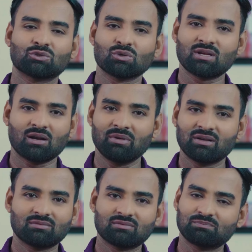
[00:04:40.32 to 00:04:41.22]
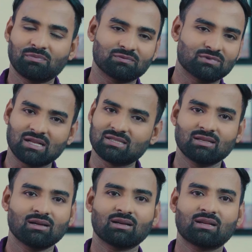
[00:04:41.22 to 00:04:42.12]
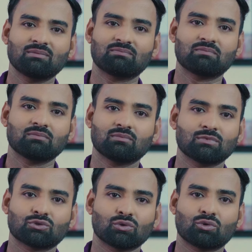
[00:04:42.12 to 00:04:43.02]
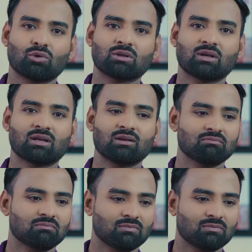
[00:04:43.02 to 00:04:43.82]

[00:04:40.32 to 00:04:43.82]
সো স্যার আমি চাচ্ছি না আর কি সত্য কথাকে